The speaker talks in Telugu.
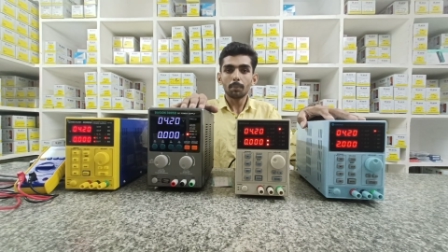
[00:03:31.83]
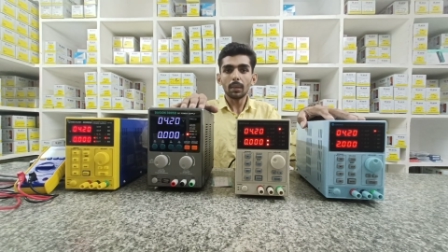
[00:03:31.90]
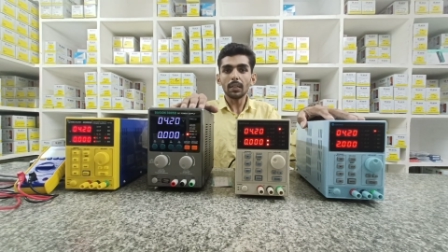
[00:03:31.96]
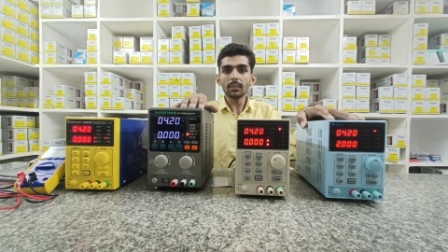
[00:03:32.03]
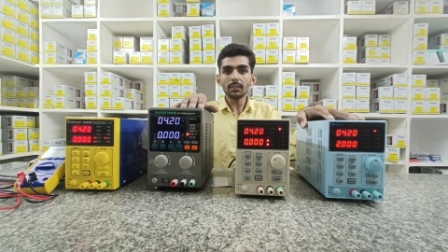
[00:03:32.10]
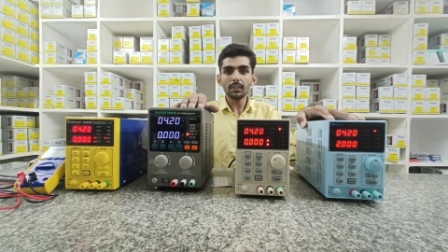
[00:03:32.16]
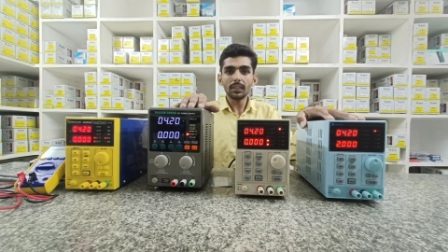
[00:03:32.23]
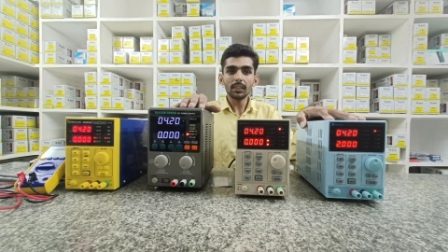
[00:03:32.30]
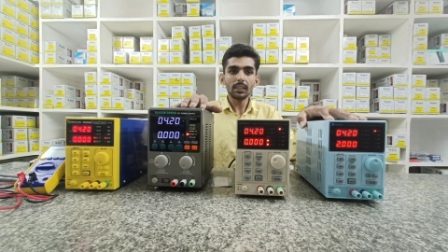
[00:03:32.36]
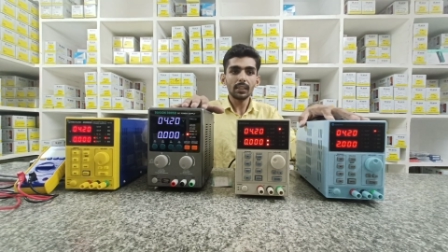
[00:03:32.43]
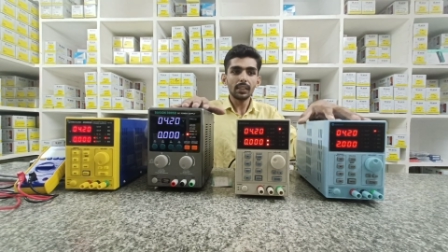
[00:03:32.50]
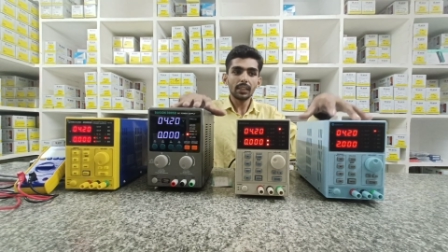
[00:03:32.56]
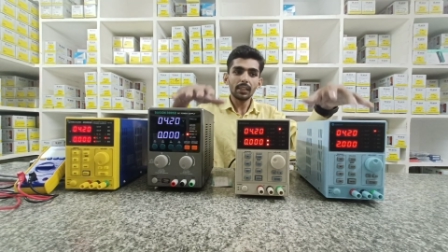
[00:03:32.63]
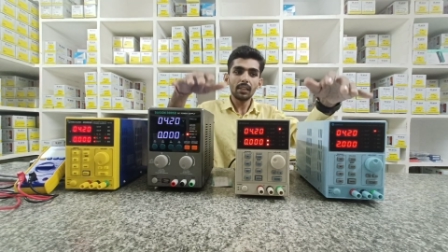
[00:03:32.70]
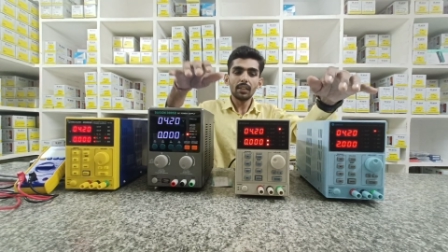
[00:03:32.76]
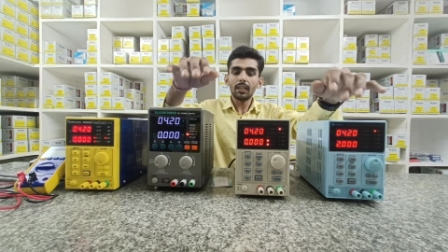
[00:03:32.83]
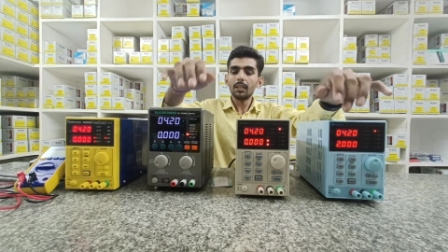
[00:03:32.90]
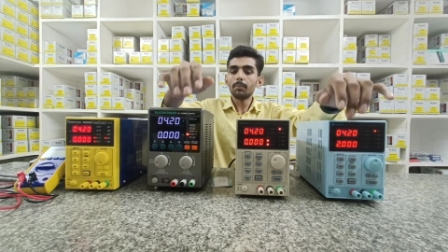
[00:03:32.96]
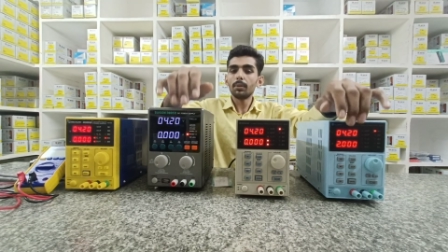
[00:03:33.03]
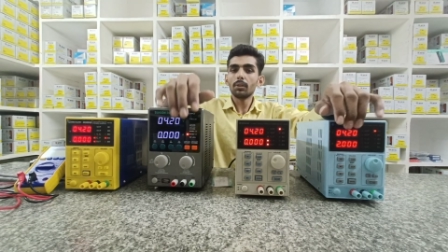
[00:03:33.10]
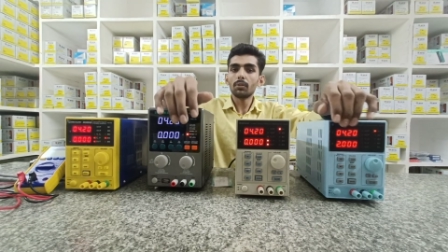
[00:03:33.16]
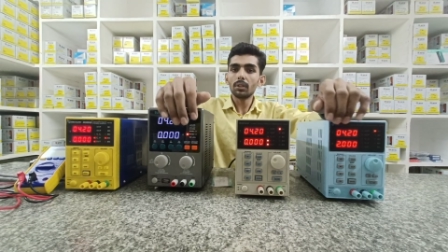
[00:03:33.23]
ప్లస్ దీనికి ఏదైనా
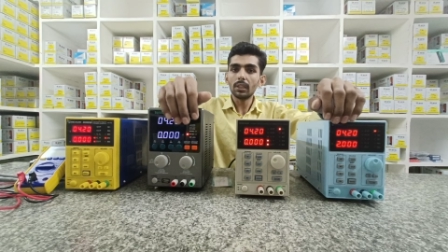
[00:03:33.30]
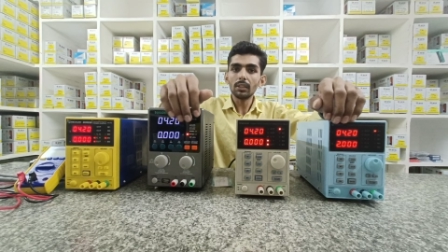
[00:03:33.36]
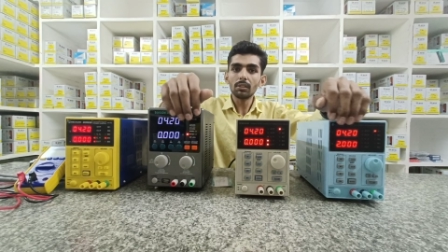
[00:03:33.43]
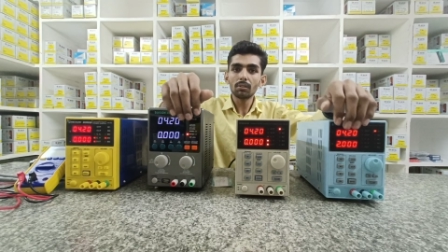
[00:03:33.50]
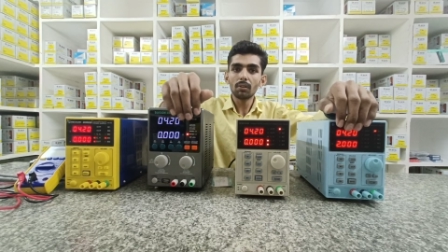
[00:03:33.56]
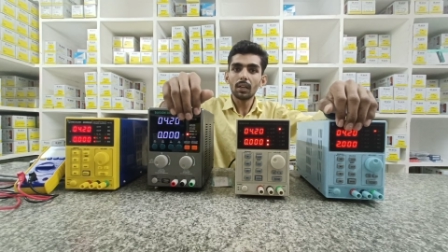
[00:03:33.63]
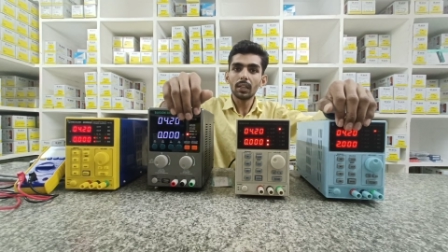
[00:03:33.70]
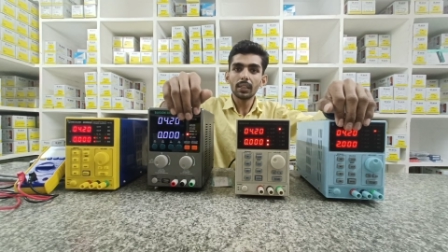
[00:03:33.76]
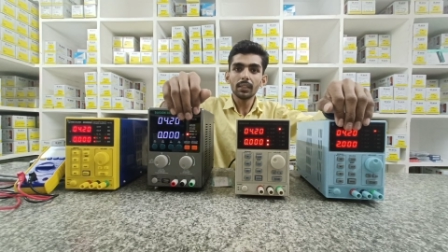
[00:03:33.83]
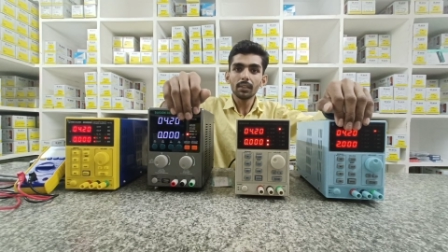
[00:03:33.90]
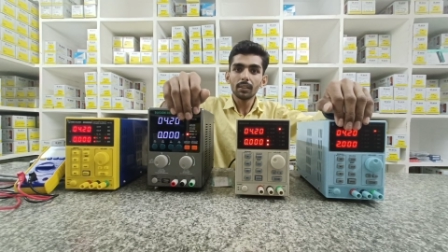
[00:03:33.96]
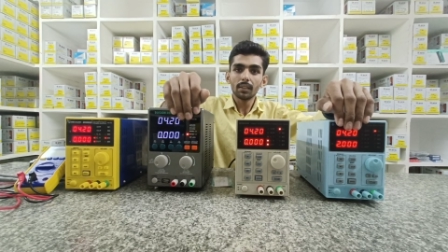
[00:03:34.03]
అది మీకు తెలుసుకోవాలి